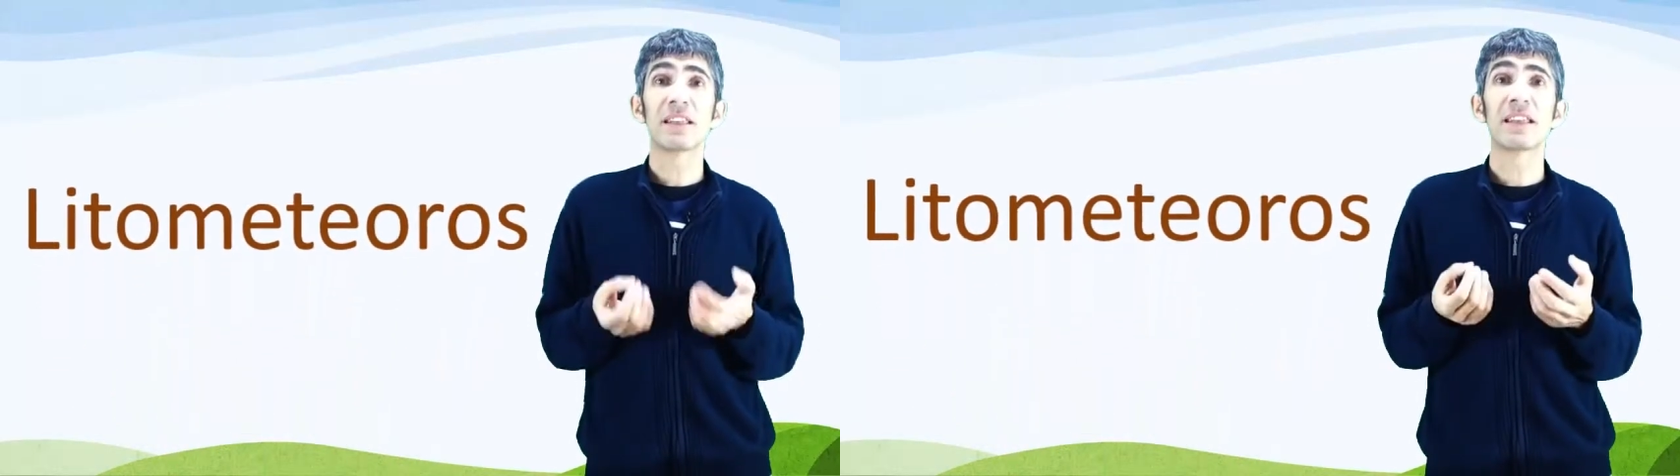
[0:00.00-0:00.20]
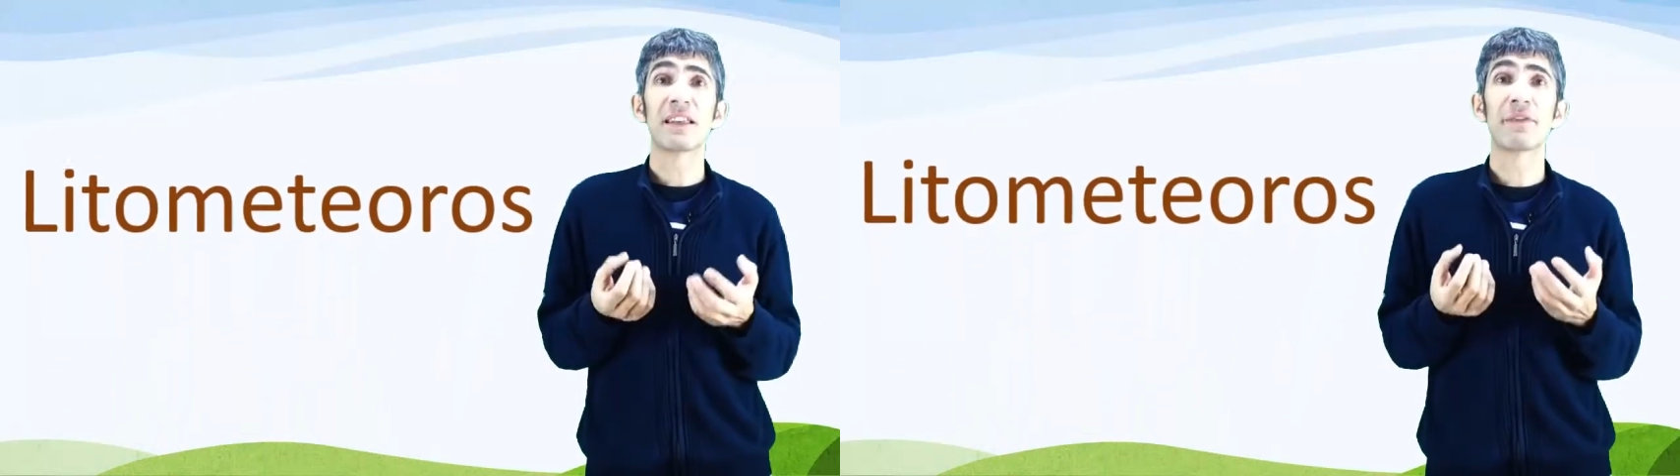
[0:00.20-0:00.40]

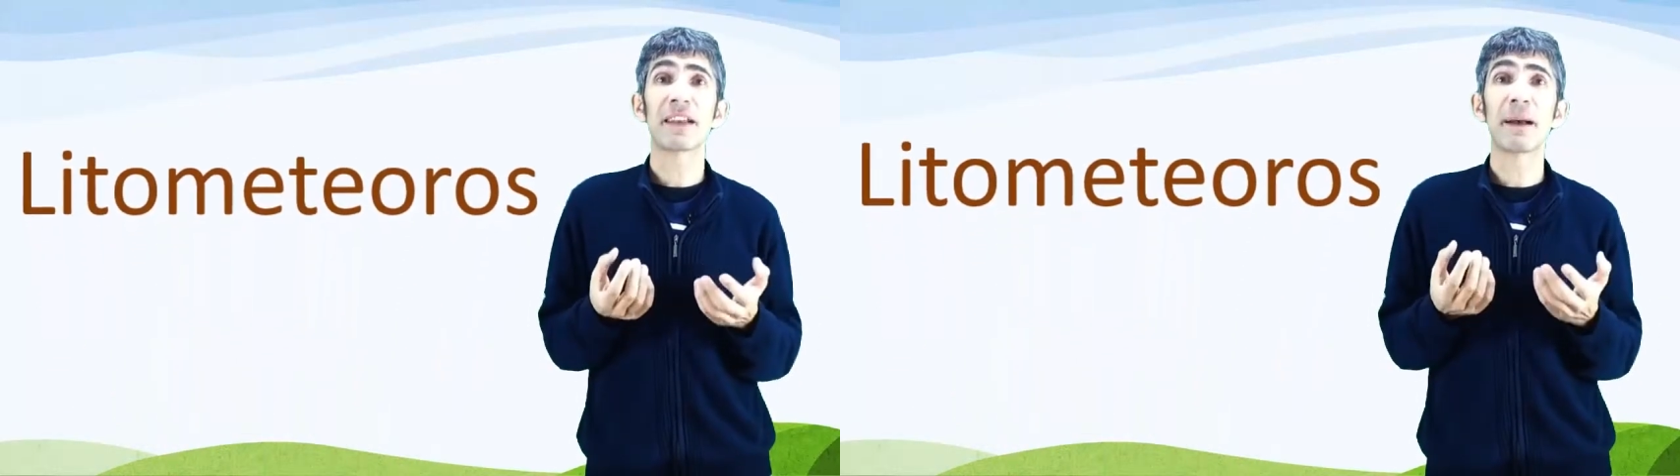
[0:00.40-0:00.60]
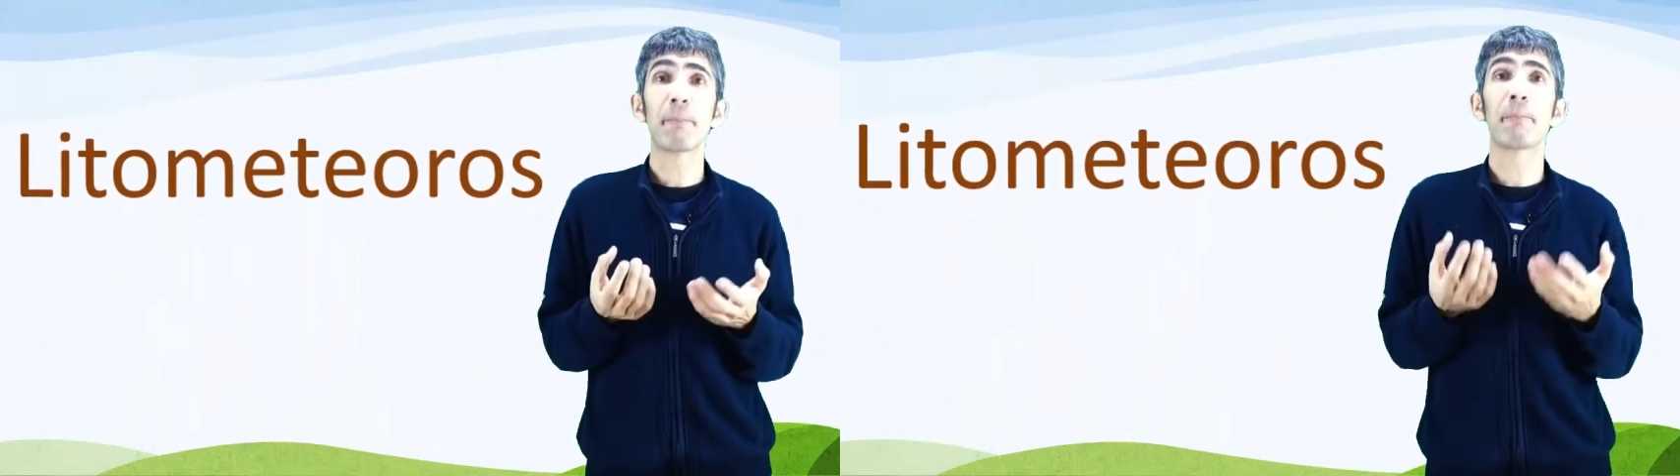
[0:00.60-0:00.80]

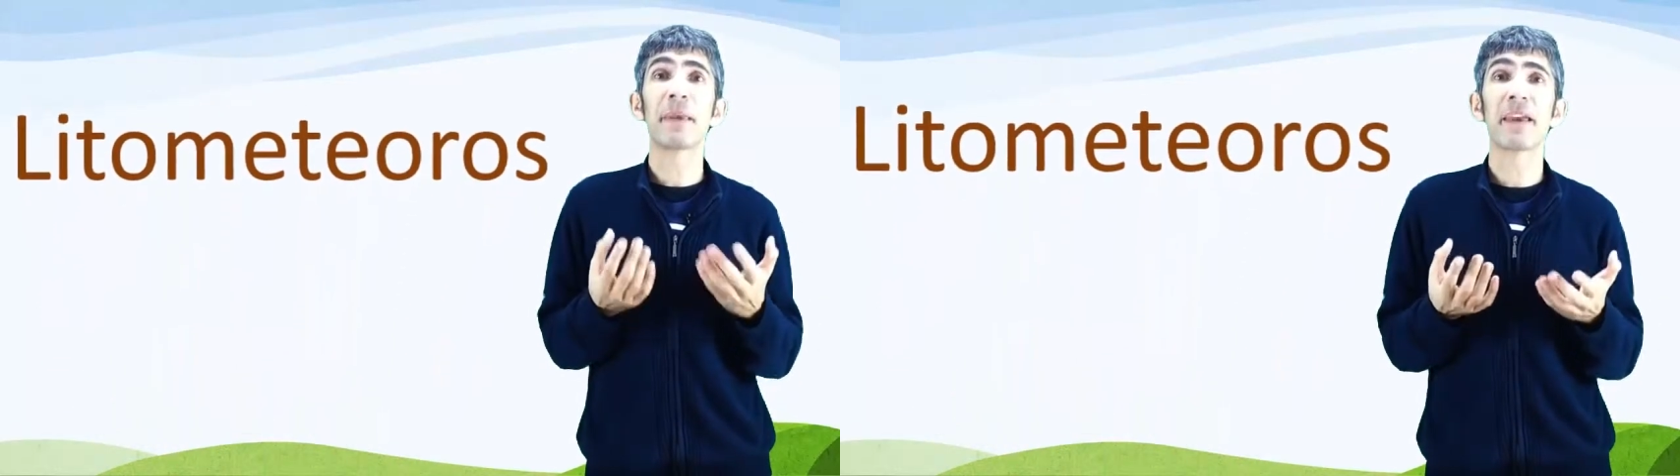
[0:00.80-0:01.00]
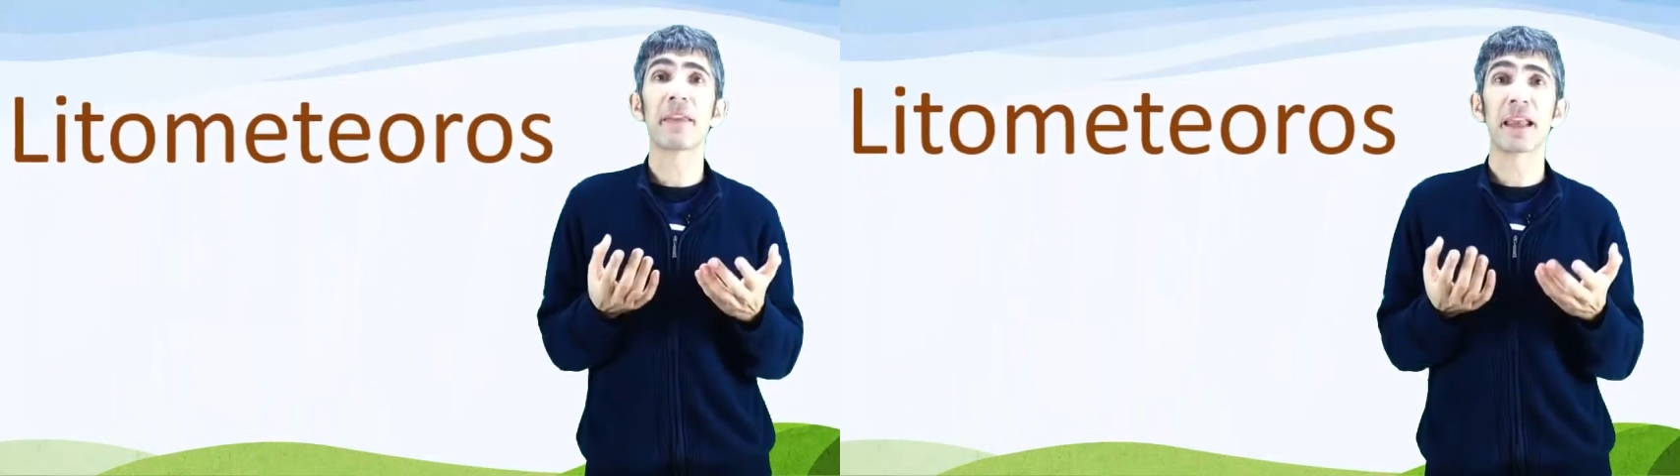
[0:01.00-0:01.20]
significa
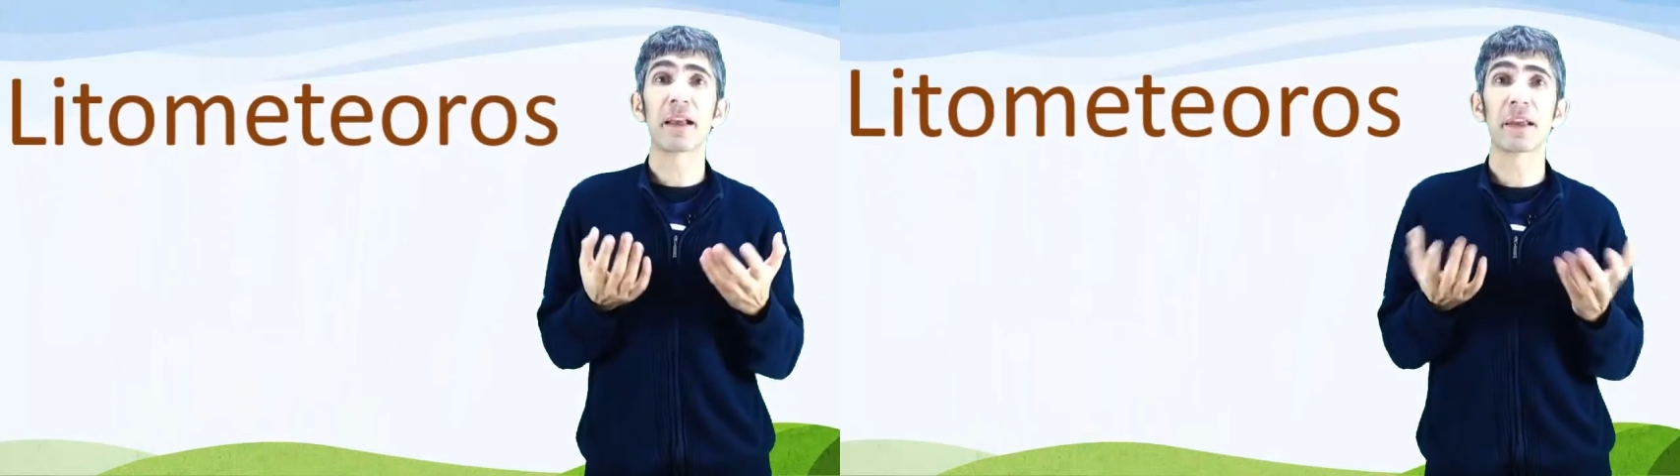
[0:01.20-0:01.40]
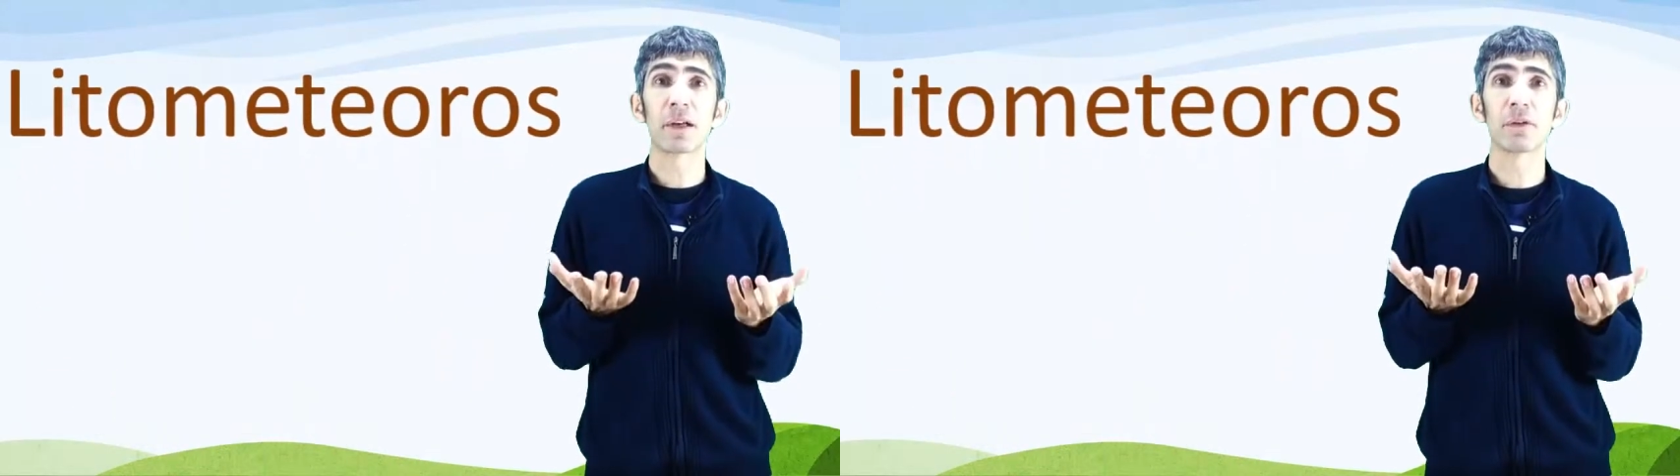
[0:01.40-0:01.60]
piedra en
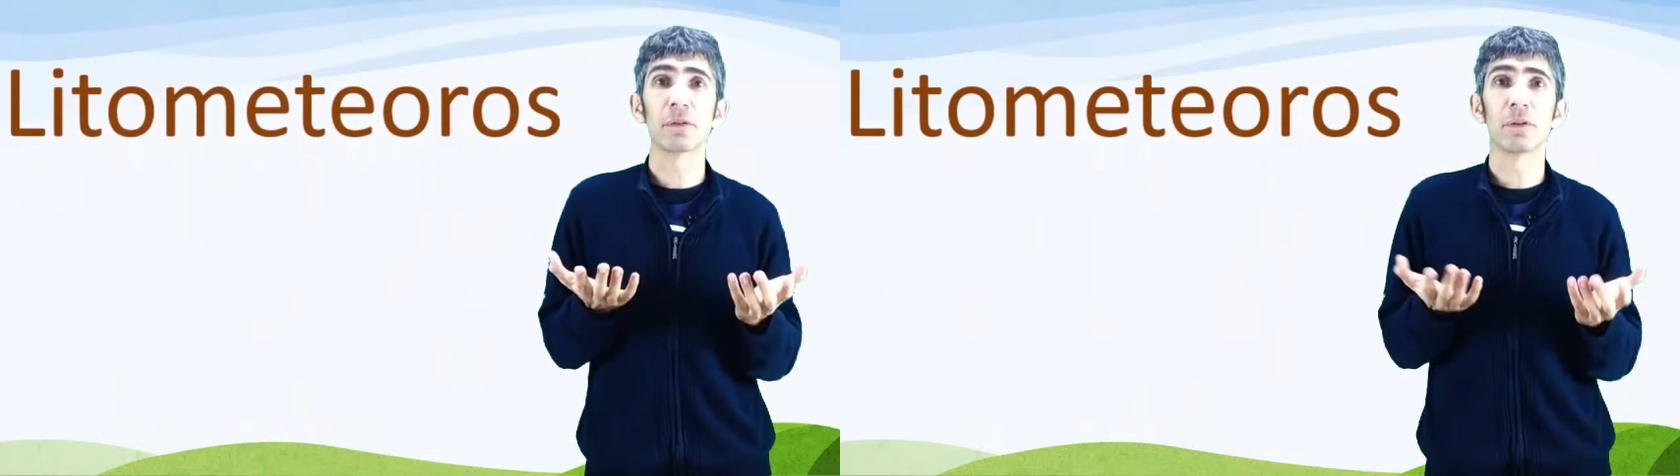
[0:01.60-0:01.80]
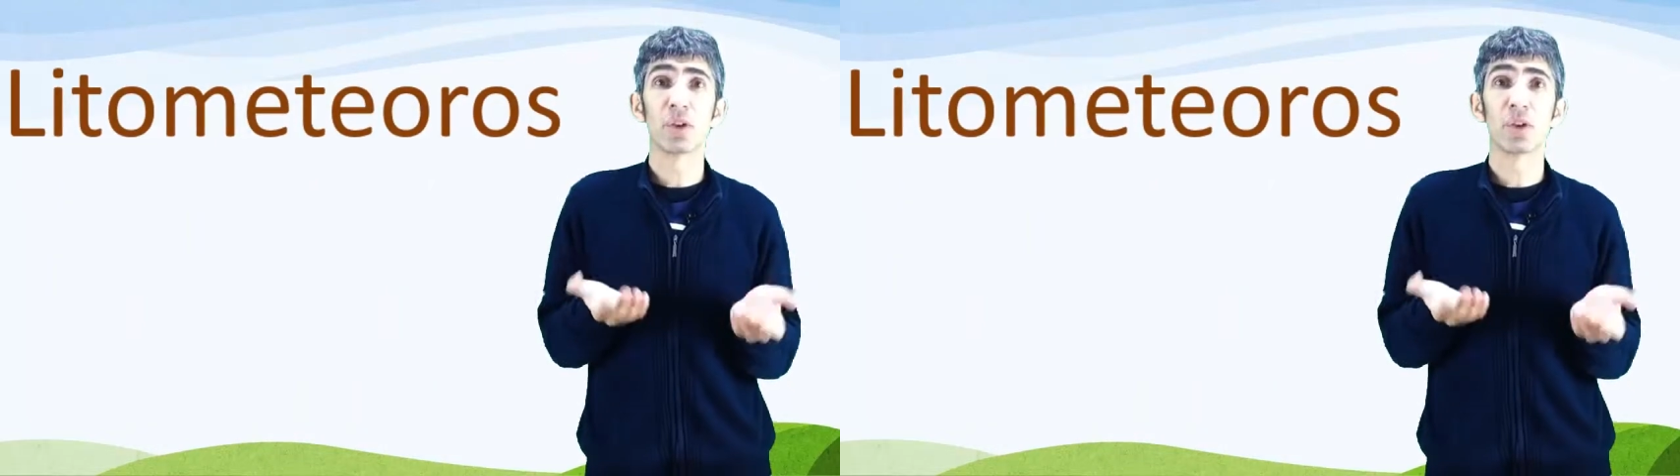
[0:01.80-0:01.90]
griego.